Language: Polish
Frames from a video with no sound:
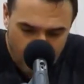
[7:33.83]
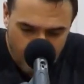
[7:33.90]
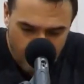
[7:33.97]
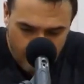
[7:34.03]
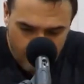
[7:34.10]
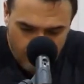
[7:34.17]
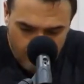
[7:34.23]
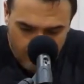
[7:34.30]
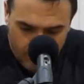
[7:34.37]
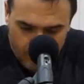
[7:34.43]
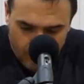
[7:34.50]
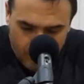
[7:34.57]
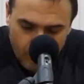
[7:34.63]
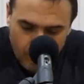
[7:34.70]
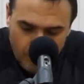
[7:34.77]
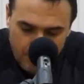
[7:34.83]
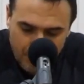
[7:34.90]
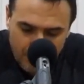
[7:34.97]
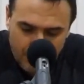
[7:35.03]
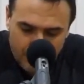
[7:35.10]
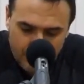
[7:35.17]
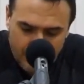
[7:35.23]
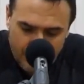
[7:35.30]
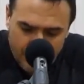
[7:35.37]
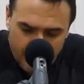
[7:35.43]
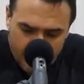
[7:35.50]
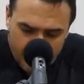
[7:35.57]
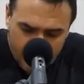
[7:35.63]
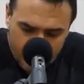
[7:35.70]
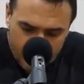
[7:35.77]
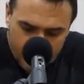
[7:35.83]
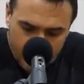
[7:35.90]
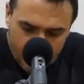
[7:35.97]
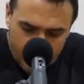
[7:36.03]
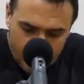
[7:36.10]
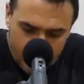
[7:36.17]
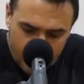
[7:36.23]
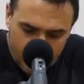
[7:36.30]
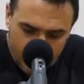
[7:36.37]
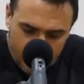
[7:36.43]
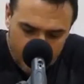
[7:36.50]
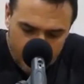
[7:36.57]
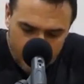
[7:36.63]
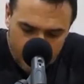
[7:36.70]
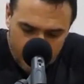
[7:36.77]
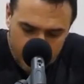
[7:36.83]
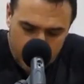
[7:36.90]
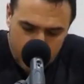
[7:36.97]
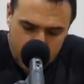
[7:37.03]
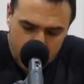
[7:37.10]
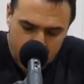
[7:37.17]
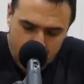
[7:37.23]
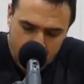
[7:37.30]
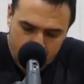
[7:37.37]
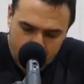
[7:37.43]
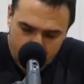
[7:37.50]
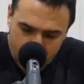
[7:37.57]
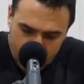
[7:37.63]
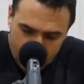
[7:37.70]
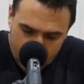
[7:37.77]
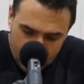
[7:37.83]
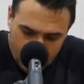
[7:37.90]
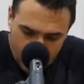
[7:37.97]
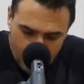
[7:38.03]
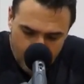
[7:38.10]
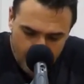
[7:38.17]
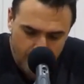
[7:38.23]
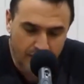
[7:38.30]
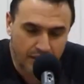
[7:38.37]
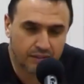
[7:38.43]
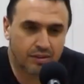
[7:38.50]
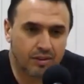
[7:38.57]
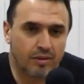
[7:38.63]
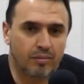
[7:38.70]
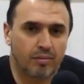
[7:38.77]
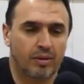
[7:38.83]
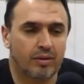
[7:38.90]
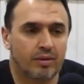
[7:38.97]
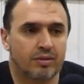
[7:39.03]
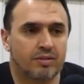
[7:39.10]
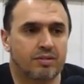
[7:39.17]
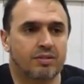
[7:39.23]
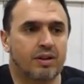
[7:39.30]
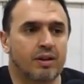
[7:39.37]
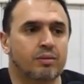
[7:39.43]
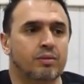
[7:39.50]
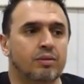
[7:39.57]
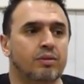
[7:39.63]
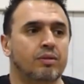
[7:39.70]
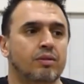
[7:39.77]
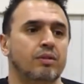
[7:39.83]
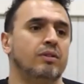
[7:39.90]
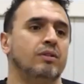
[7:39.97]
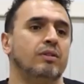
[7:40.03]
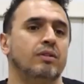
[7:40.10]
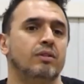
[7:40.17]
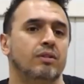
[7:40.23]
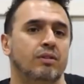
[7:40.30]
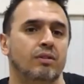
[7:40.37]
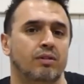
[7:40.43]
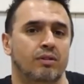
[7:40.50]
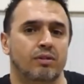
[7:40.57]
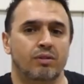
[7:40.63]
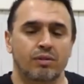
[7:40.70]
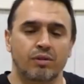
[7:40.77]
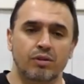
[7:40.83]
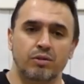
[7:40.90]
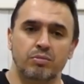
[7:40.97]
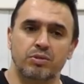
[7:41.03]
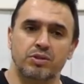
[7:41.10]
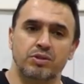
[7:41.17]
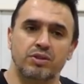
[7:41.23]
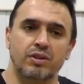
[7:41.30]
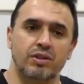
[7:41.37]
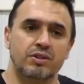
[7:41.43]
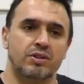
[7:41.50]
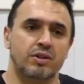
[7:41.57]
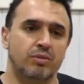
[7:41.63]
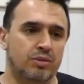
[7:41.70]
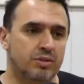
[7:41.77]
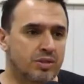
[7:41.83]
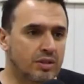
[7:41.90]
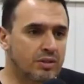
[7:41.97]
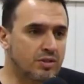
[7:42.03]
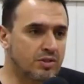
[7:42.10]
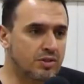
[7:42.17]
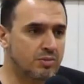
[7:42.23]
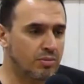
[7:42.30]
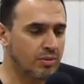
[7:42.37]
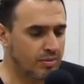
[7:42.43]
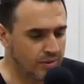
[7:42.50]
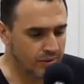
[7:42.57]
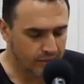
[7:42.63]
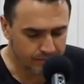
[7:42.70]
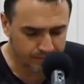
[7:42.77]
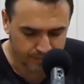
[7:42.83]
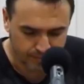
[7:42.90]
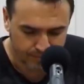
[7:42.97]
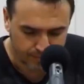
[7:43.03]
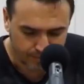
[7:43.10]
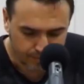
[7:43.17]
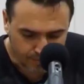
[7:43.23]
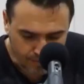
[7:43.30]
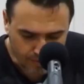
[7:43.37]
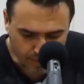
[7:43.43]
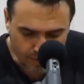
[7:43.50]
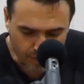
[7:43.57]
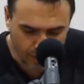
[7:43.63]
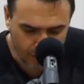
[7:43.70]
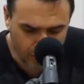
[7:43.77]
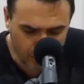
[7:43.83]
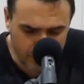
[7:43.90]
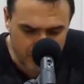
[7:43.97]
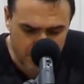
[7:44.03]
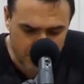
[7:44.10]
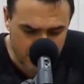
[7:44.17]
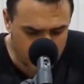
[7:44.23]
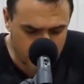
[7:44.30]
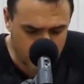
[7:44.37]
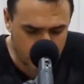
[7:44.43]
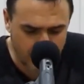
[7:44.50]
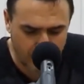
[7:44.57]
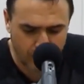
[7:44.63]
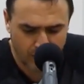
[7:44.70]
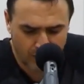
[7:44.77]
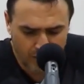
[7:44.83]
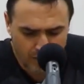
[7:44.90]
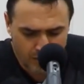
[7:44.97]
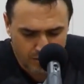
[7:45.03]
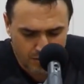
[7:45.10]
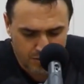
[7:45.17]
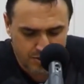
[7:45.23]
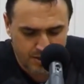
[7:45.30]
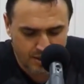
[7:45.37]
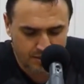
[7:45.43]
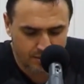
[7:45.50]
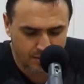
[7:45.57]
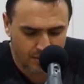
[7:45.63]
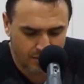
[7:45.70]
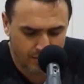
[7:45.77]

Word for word: Y, kto kogo pokona? Kto będzie nad kim stał i do kogo będzie należało ostatnie słowo? Kto będzie się śmiał ostatni?